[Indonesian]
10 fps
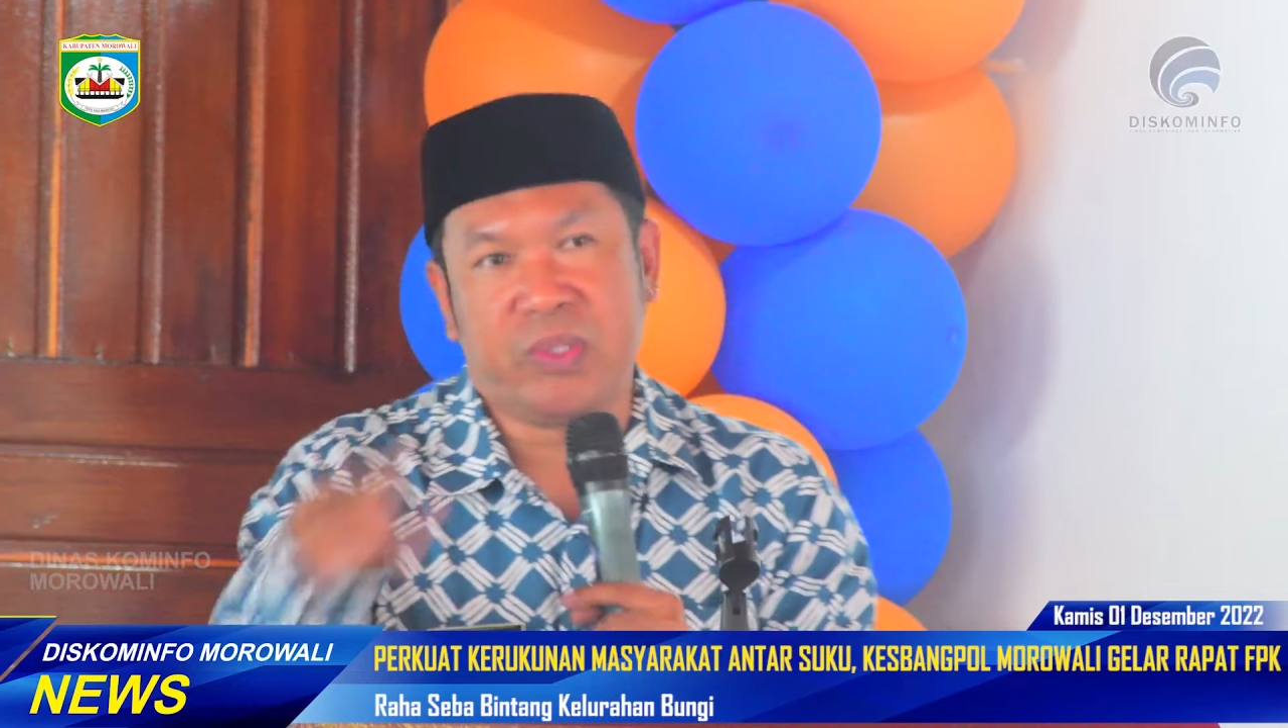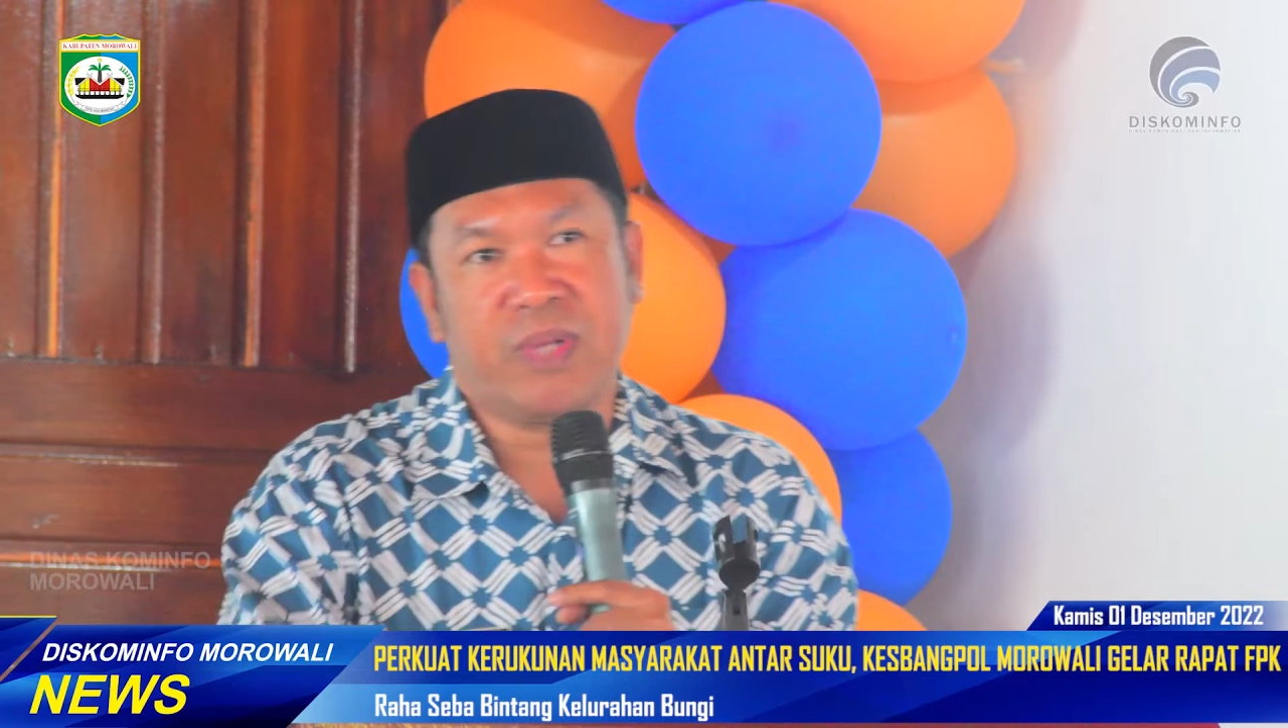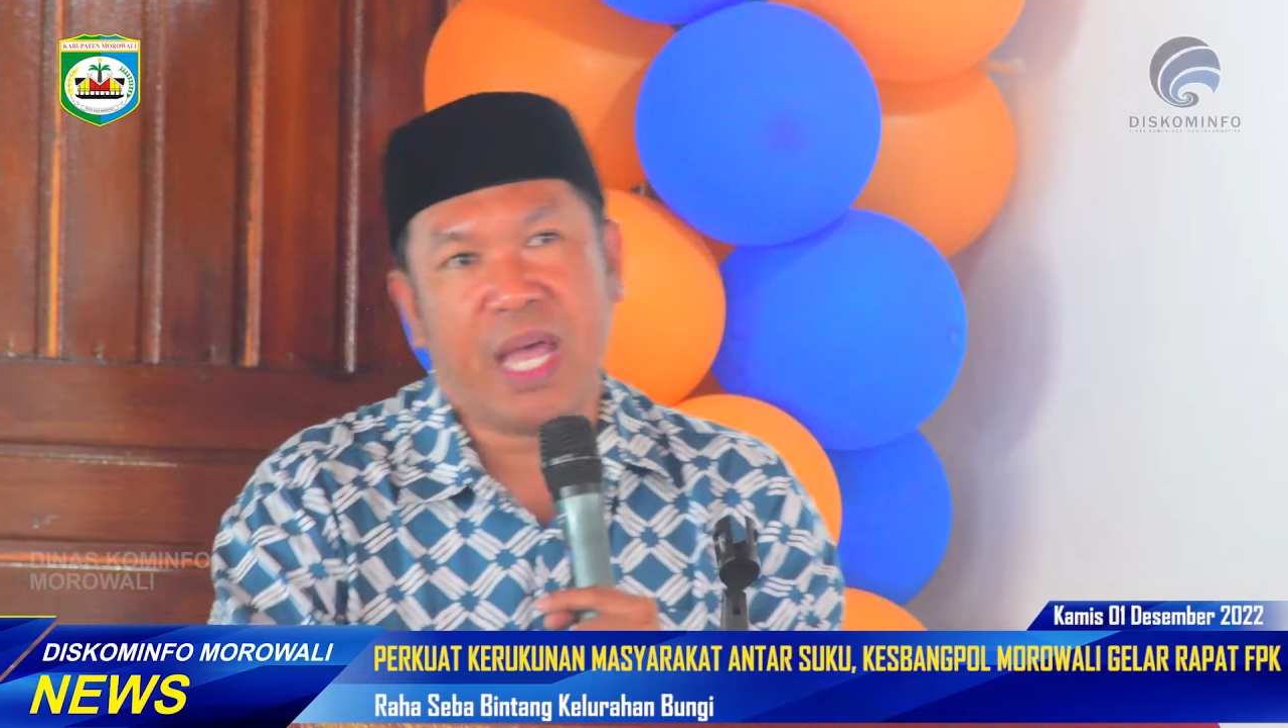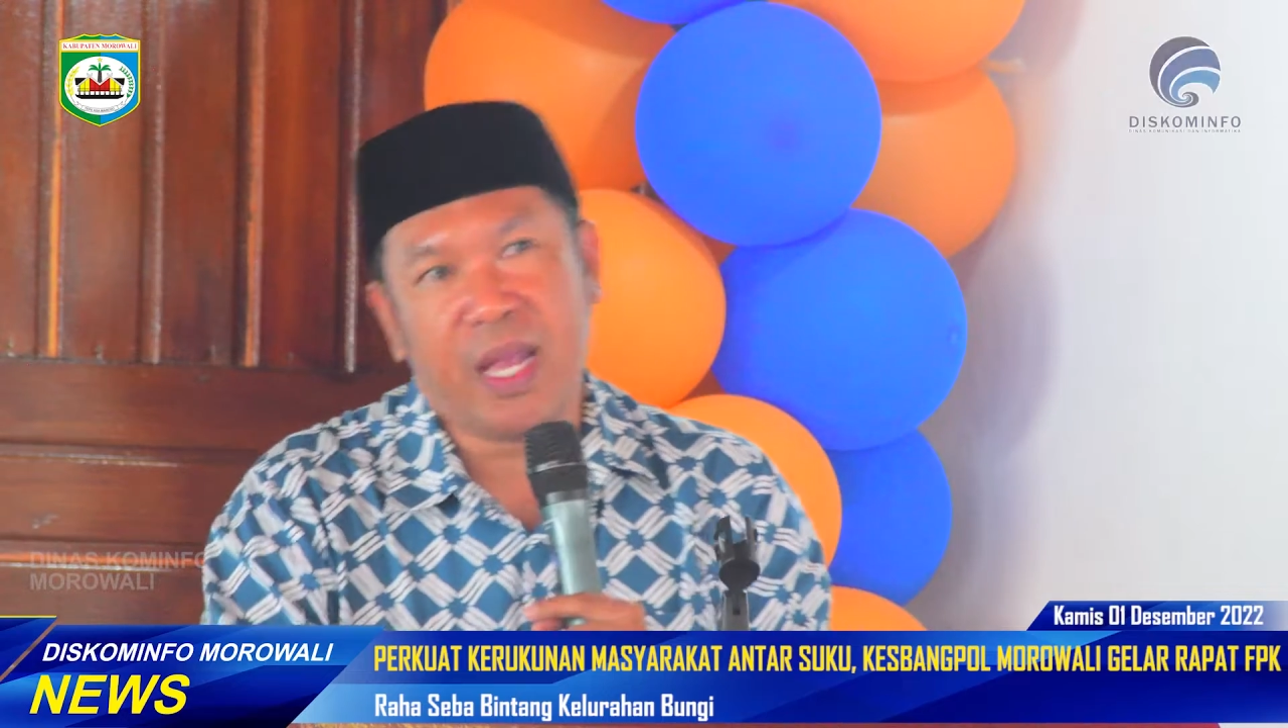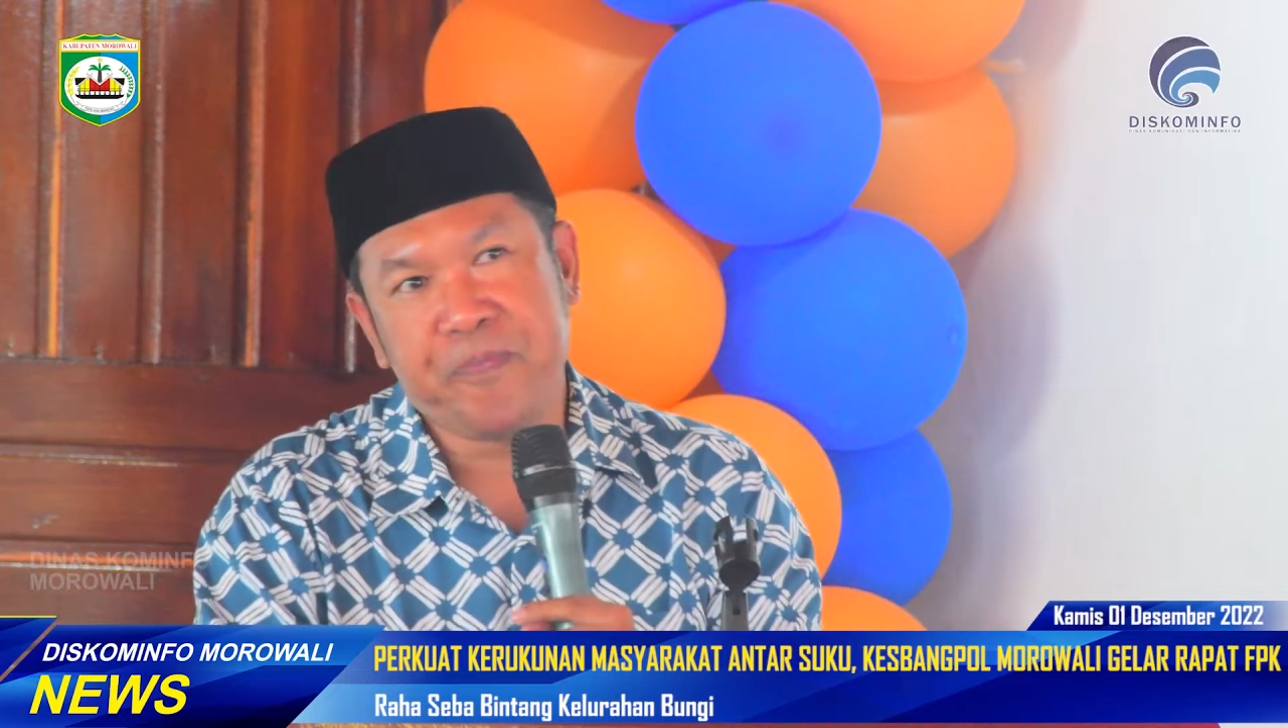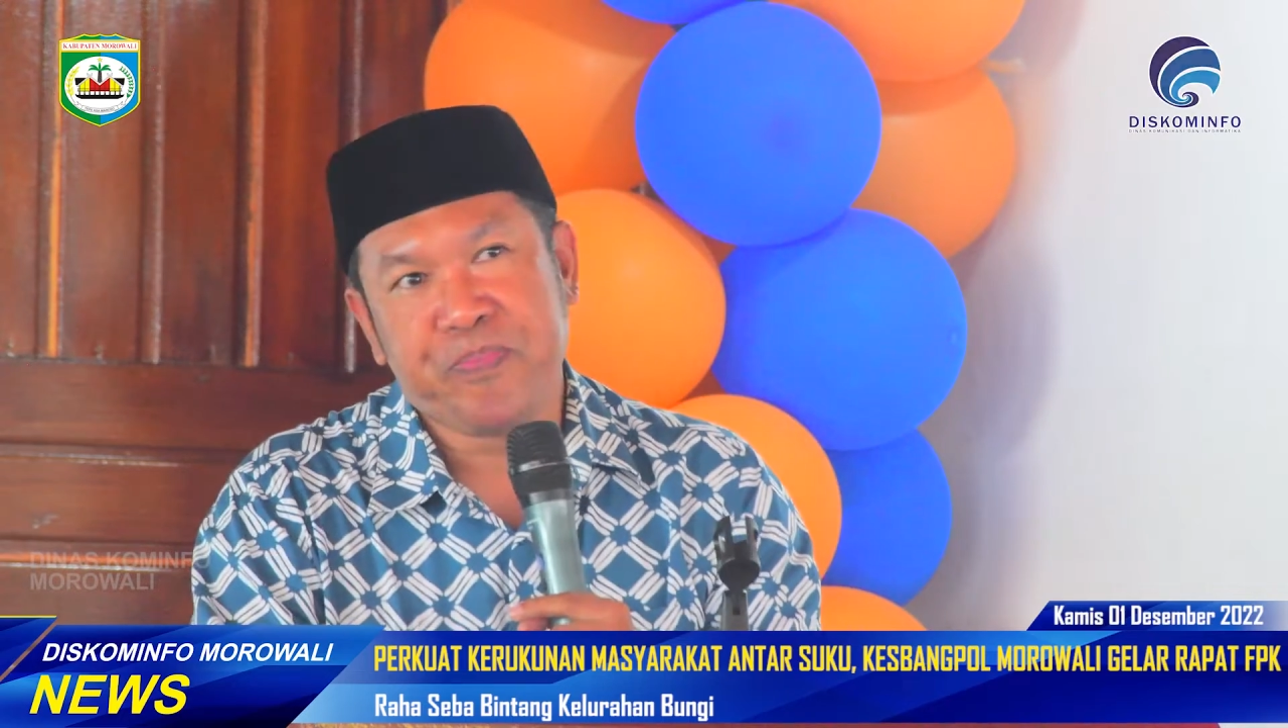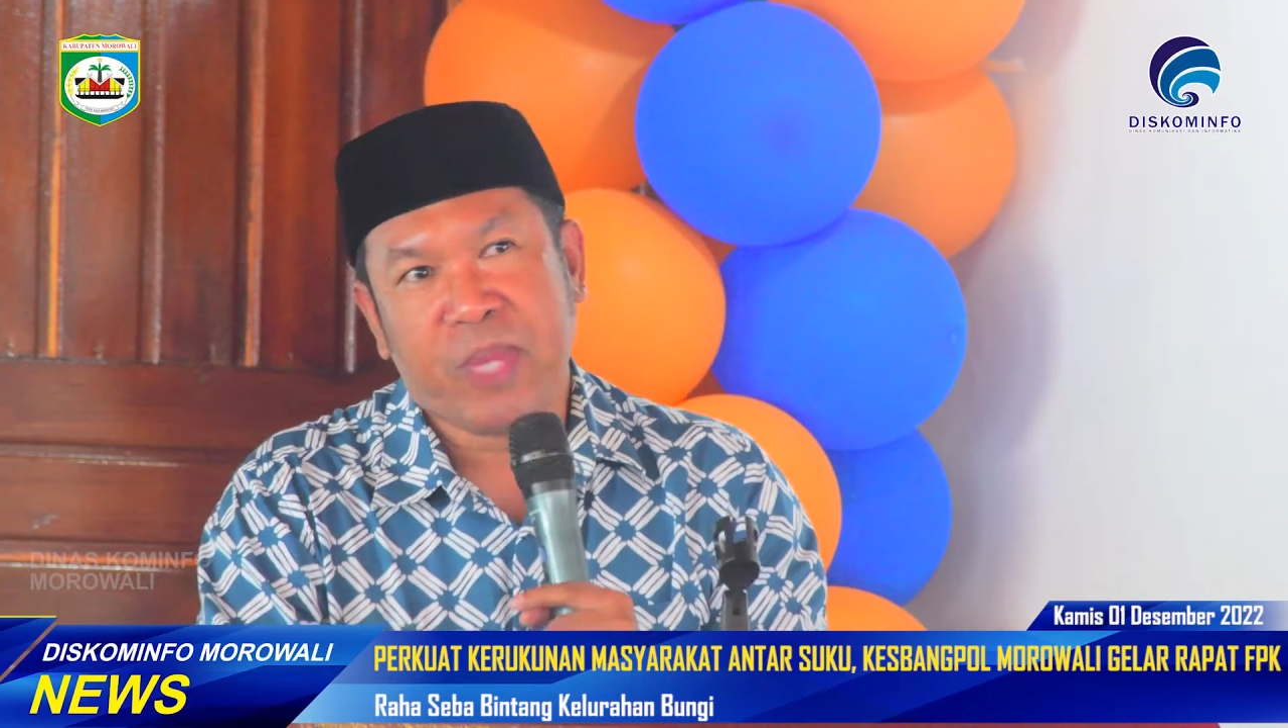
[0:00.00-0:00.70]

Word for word: juga